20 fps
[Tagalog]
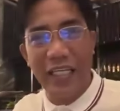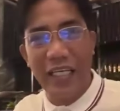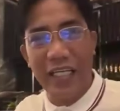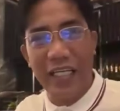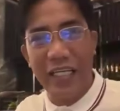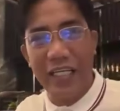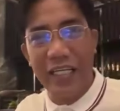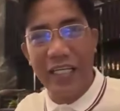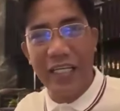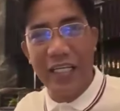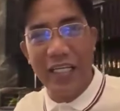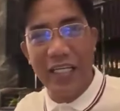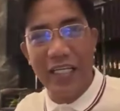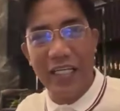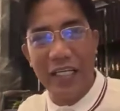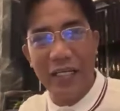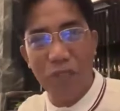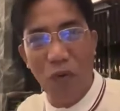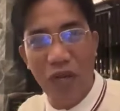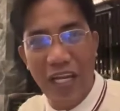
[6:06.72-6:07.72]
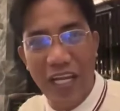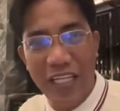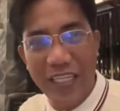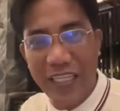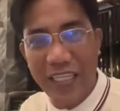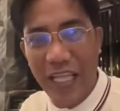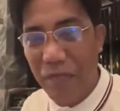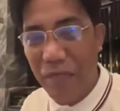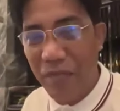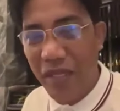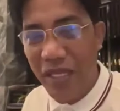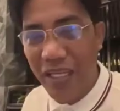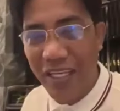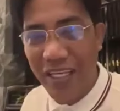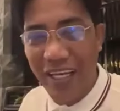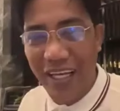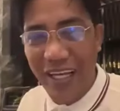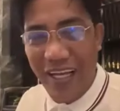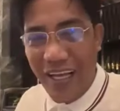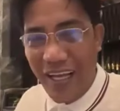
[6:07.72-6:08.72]
has uh, boiling
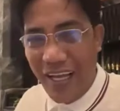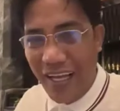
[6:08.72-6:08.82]
tummy.